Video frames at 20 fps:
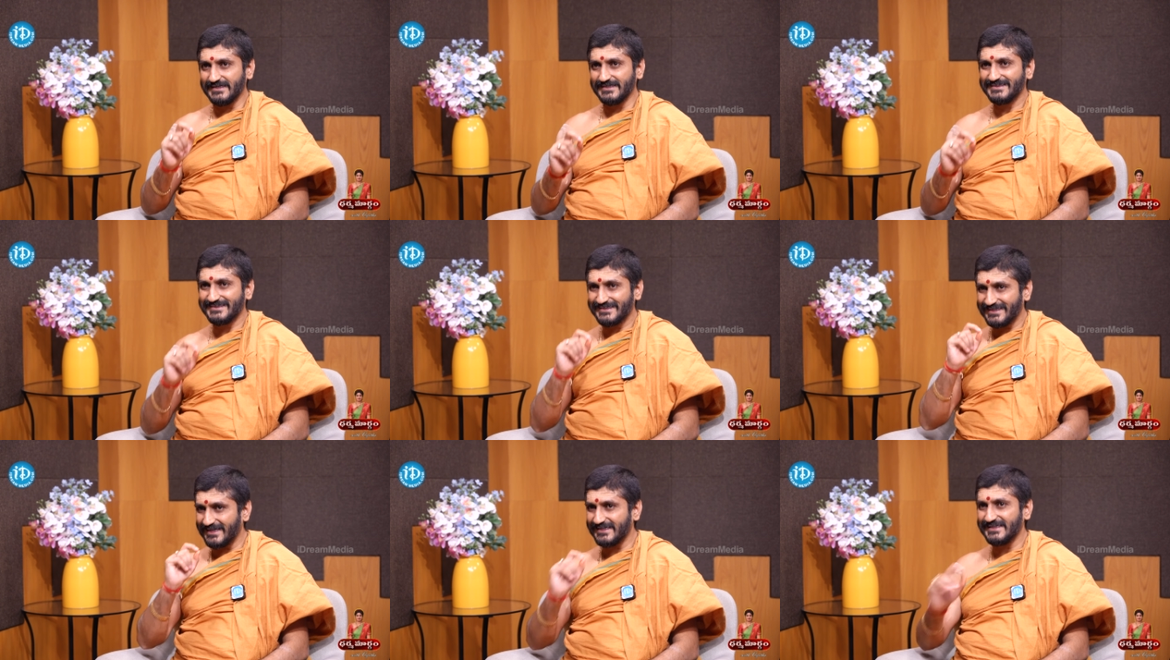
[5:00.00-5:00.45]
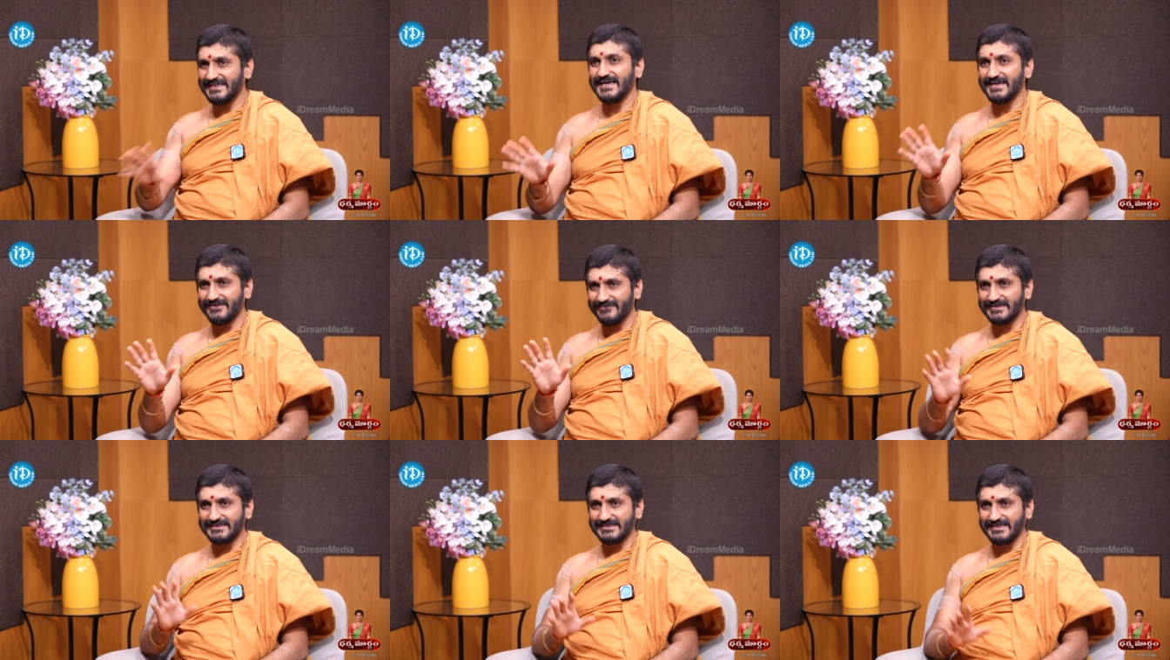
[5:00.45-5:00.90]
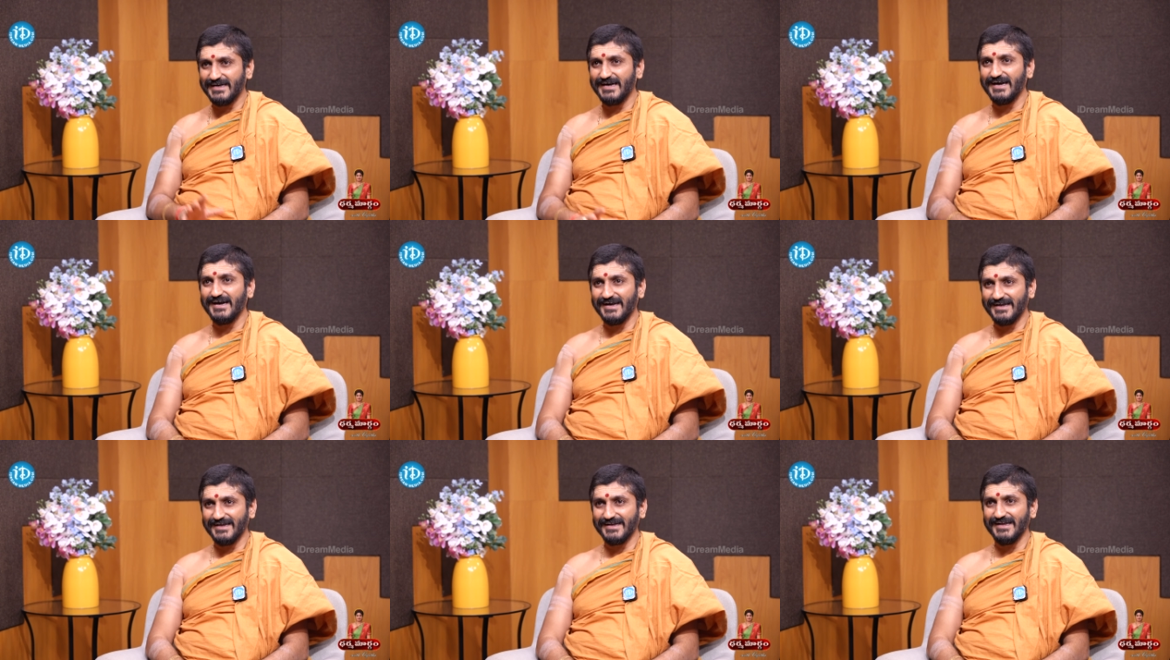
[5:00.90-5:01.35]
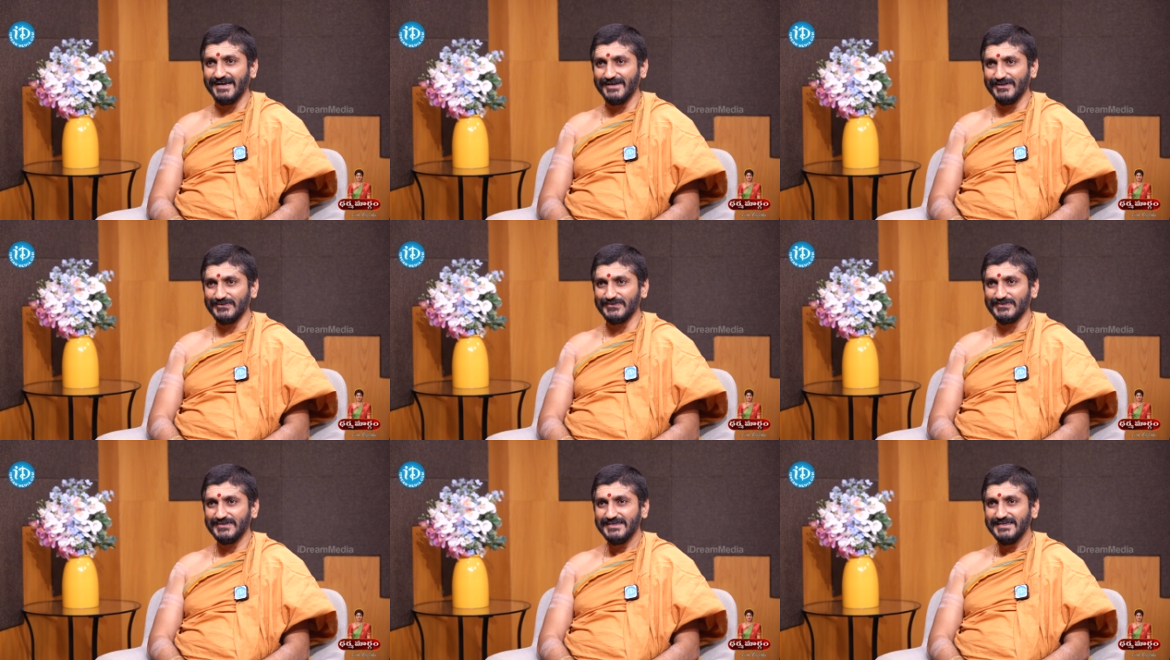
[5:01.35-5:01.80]
తత్ర దేవత
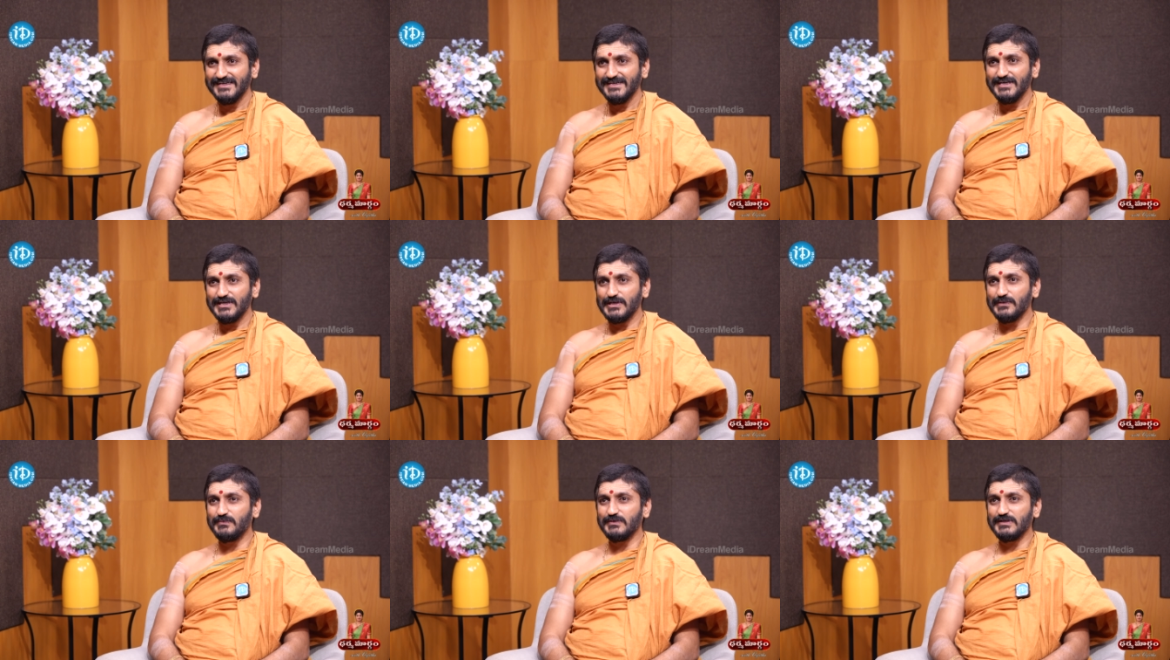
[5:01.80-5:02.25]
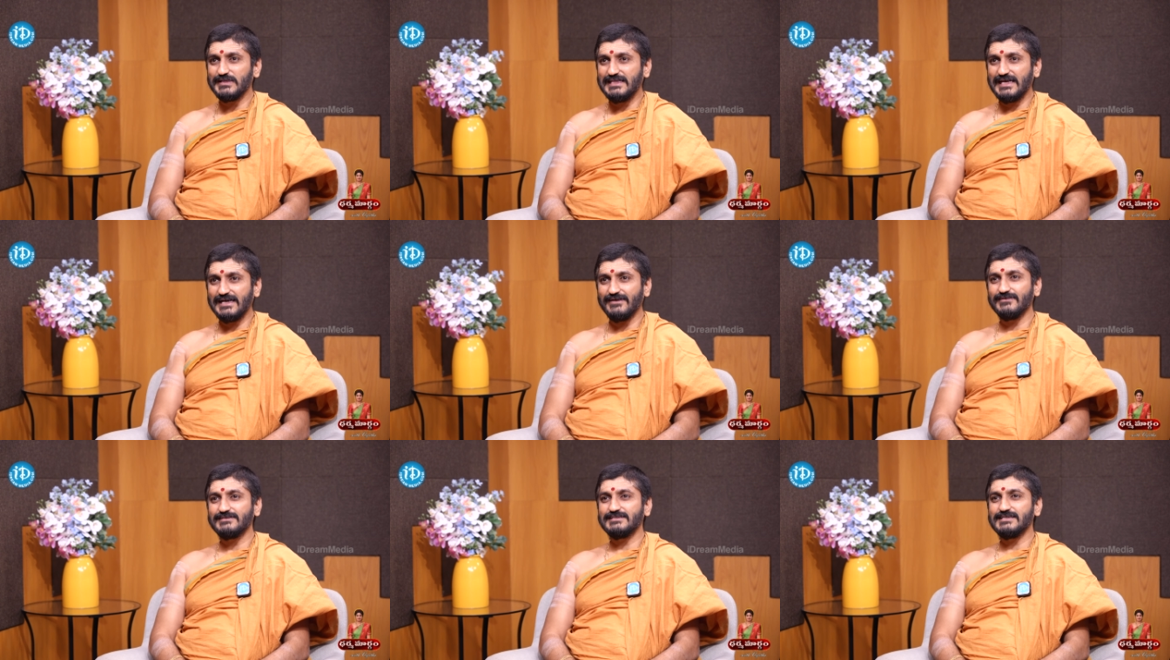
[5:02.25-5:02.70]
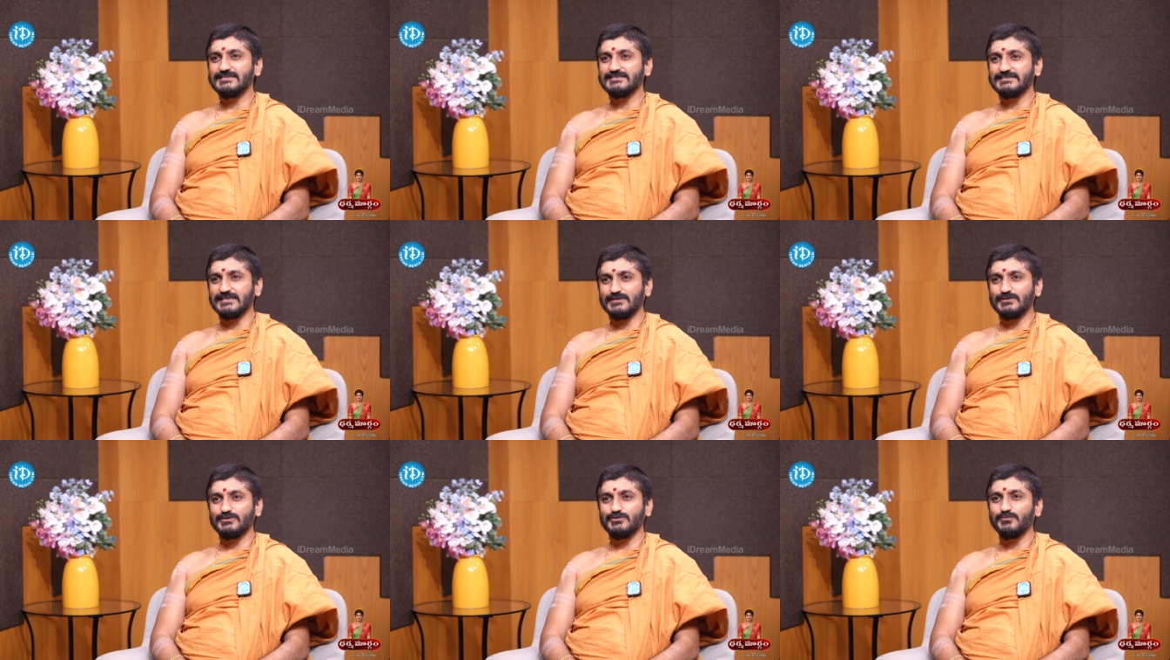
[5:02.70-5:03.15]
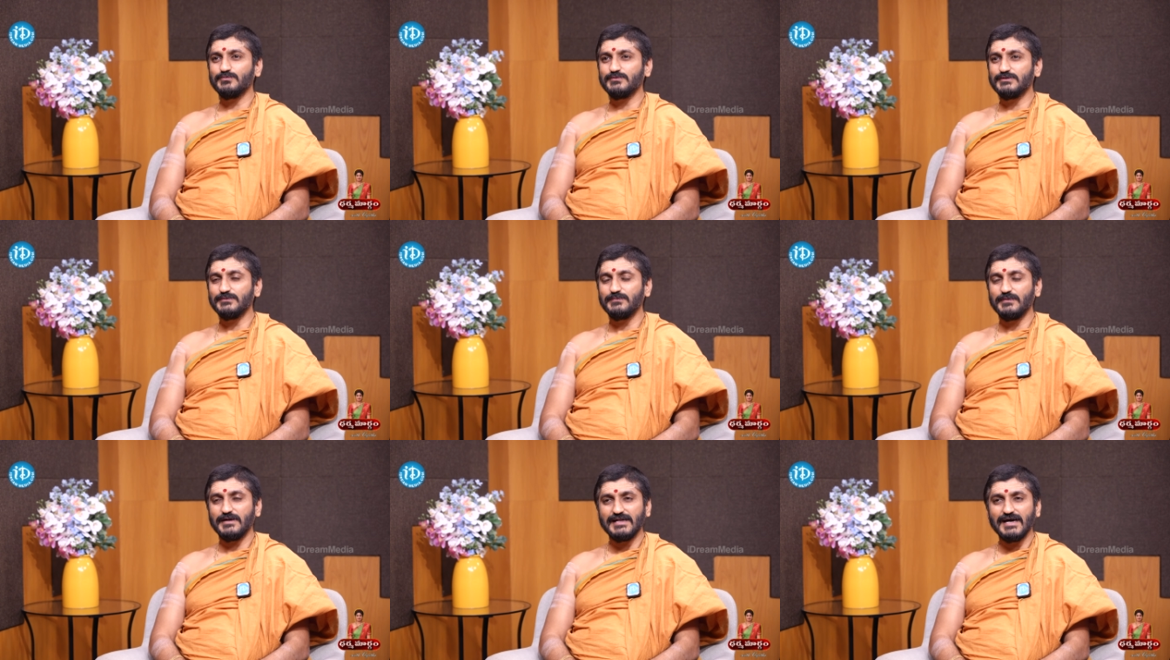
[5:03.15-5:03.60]
అన్నారు ఇప్పుడు దేవతలు
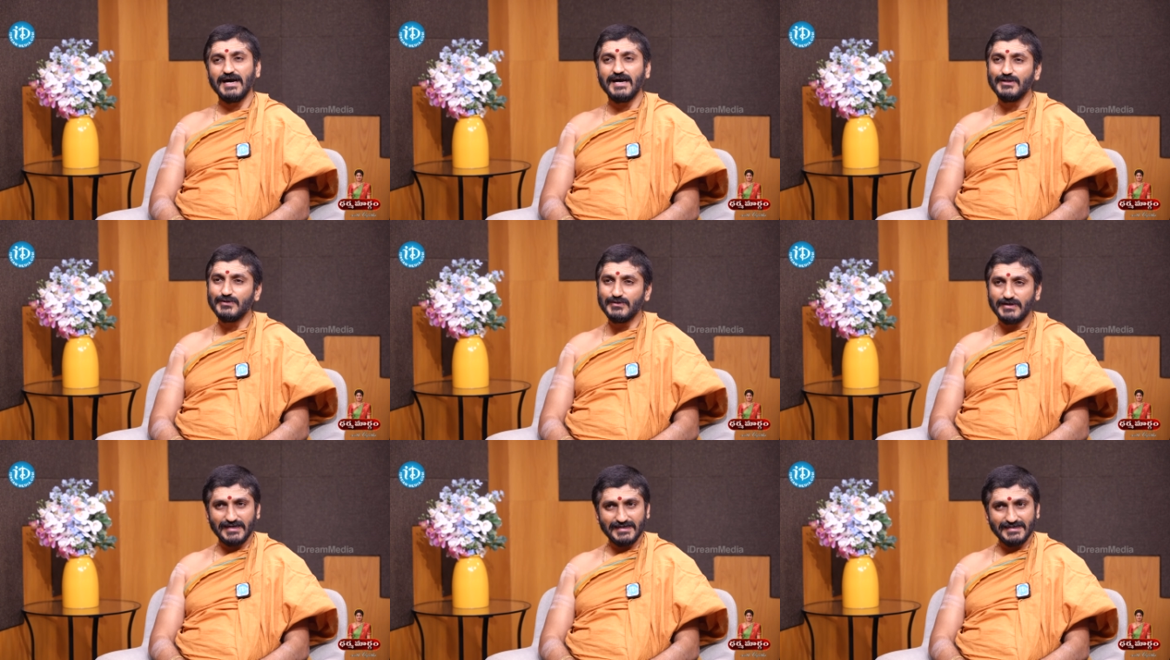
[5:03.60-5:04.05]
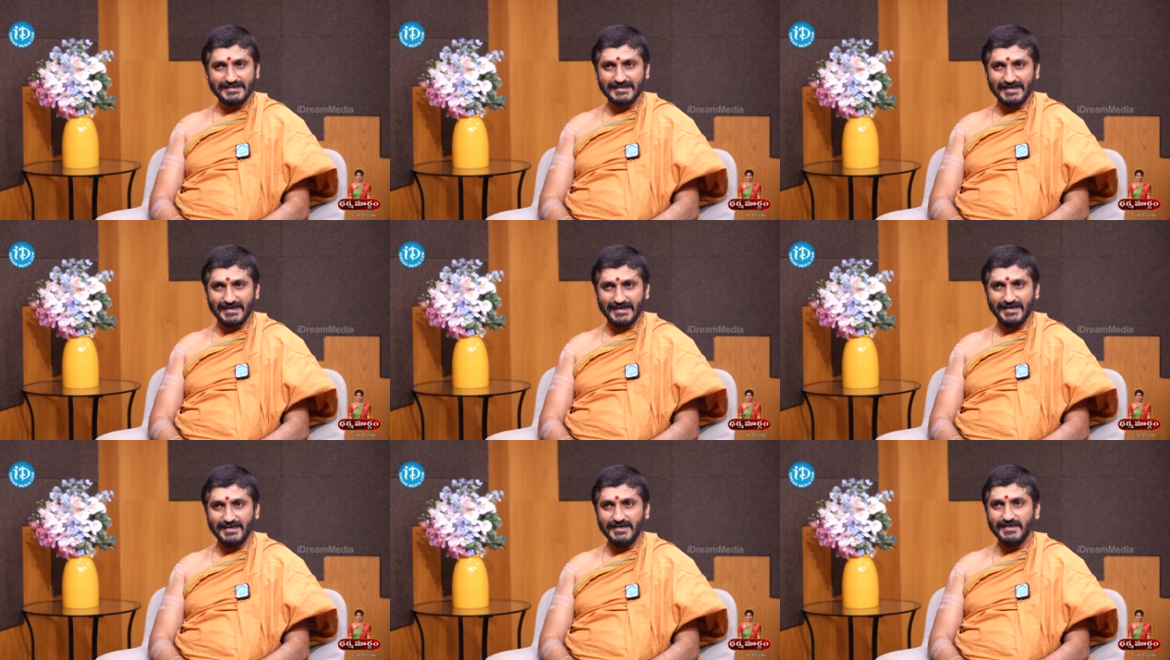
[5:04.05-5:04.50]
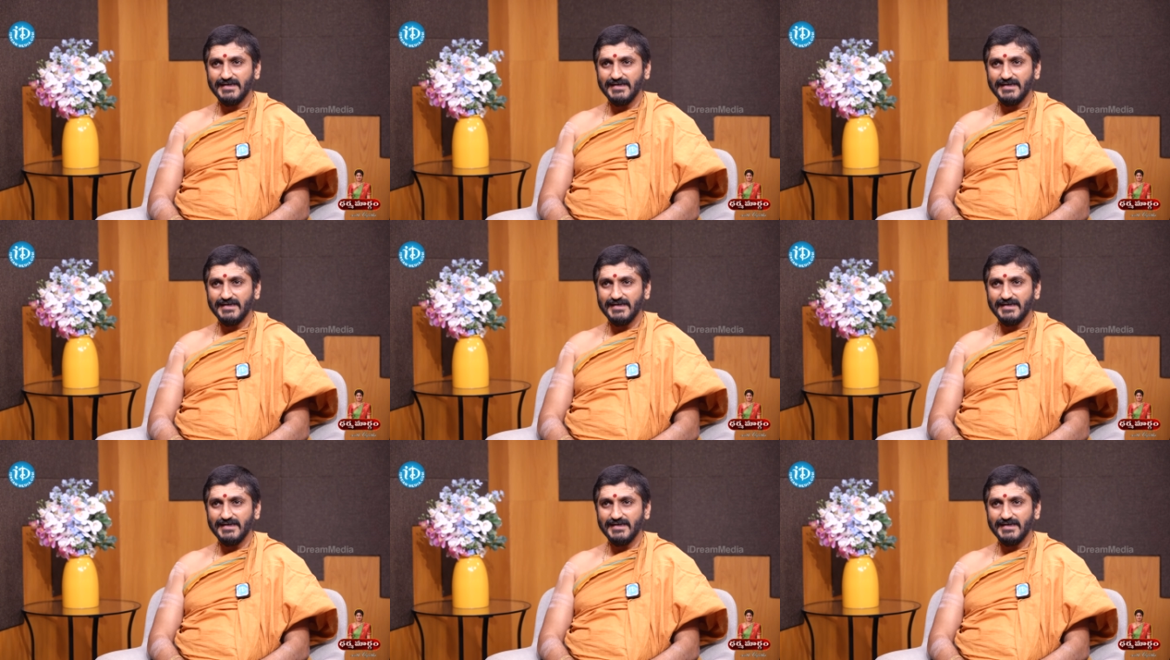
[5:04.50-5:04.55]
సంతృప్తి పడాలి అంటే